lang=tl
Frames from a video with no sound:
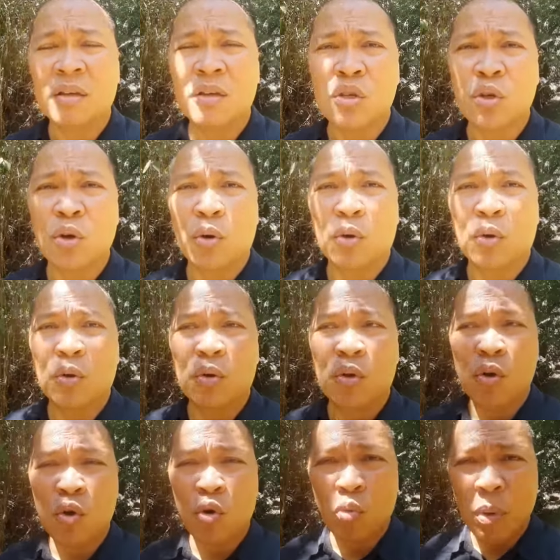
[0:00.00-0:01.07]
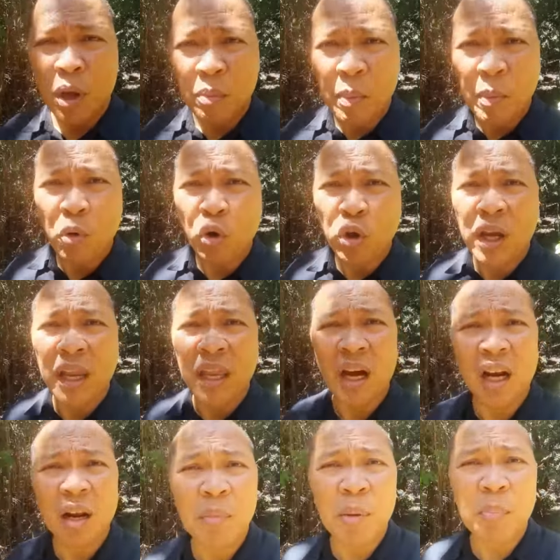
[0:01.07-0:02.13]
So, kung meron po po kayong ganyang
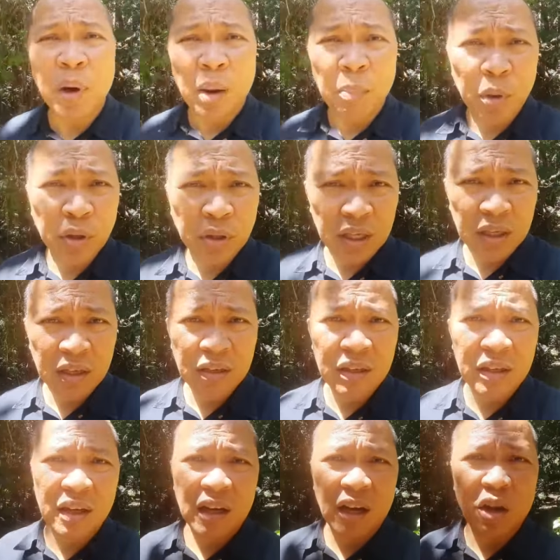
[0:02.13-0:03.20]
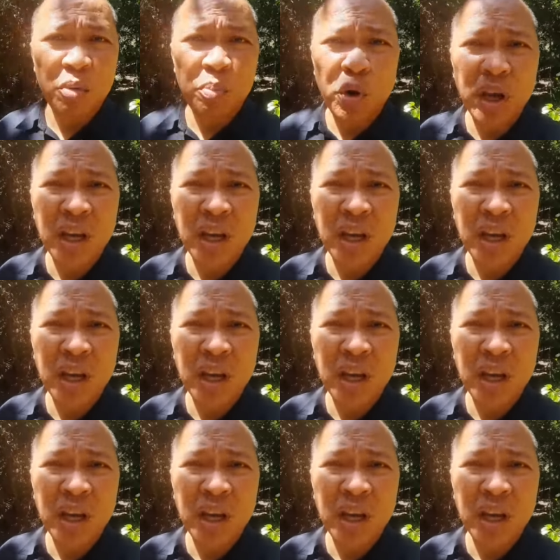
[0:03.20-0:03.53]
alam na property, kayo po